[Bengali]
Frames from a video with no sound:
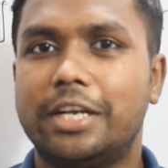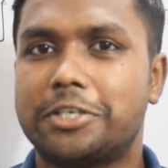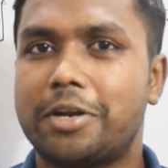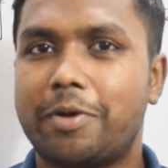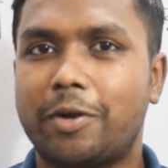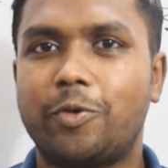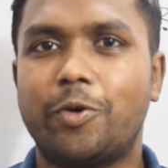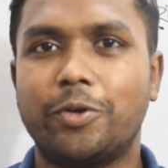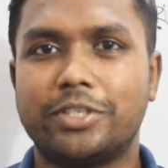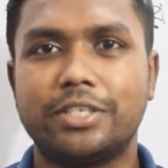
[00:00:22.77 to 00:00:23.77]
ন্যাশনাল পার্কগুলো
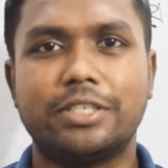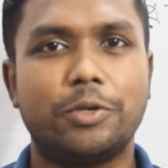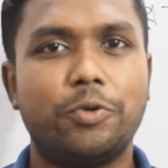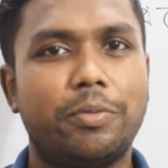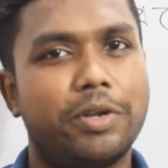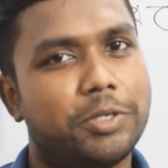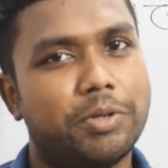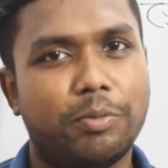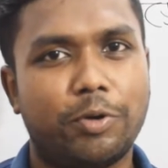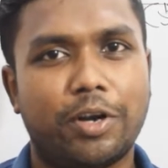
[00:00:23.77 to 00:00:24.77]
রয়েছে সেগুলো আমরা
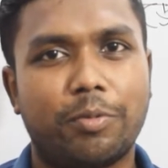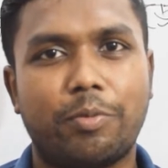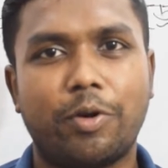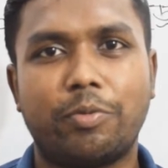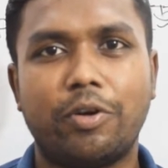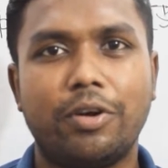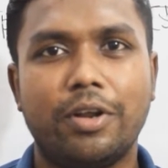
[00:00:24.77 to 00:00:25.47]
কীভাবে মনে রাখবো পরপর